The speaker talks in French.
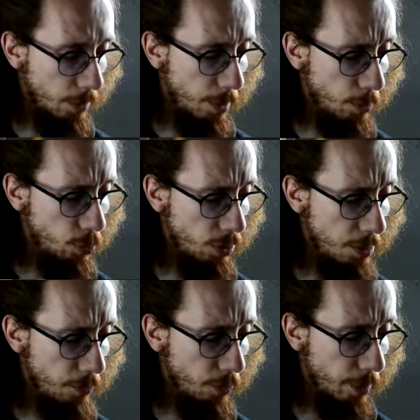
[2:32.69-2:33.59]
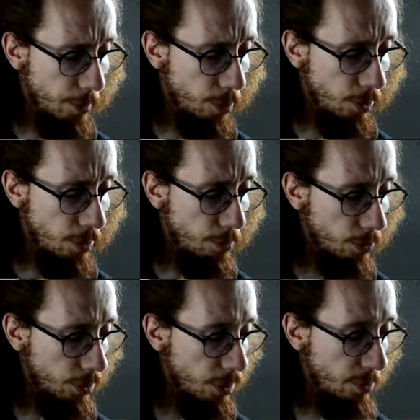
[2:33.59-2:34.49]
Pas beaucoup de types feu par rapport aux type
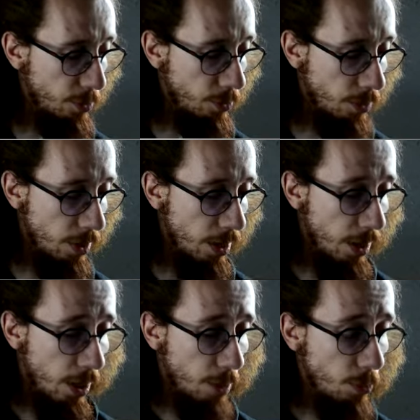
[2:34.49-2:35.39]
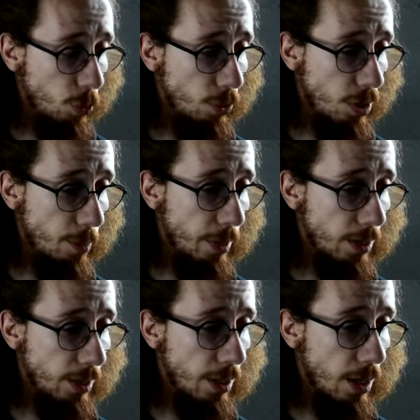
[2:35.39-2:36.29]
plante et type eau. Beaucoup de types
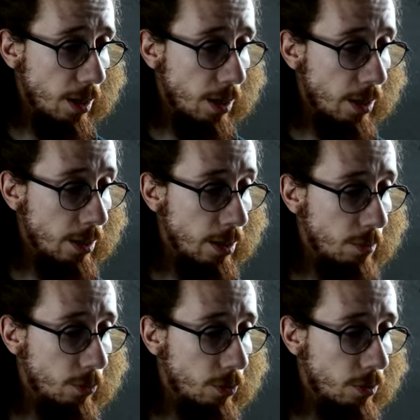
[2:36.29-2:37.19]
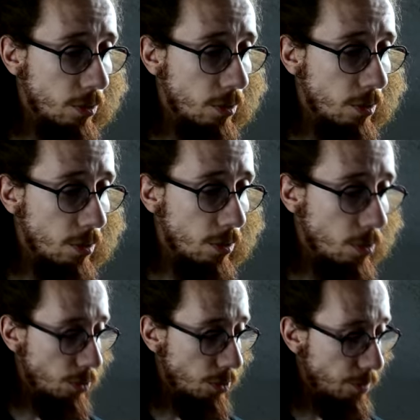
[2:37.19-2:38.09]
électriques également. Euh,
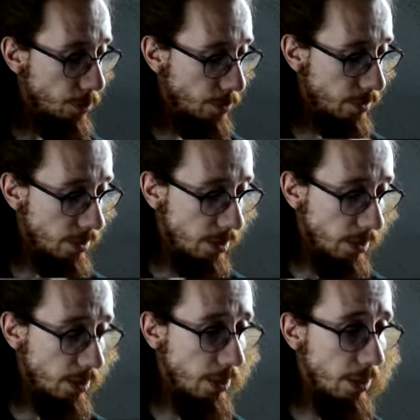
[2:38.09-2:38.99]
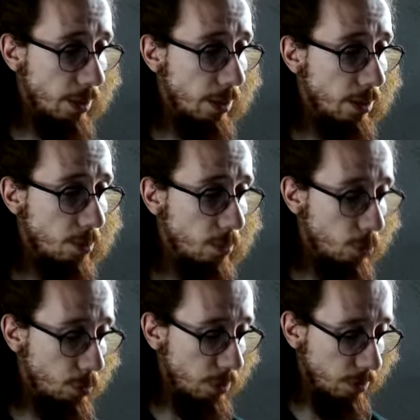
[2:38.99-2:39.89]
type psy qui est énormément
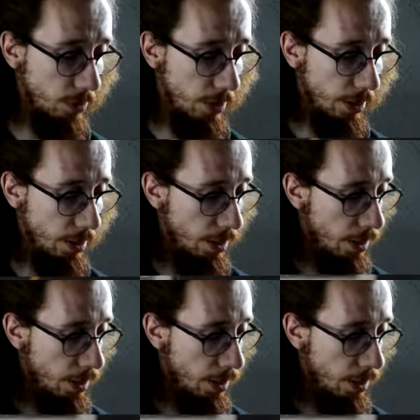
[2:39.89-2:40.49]
représenté.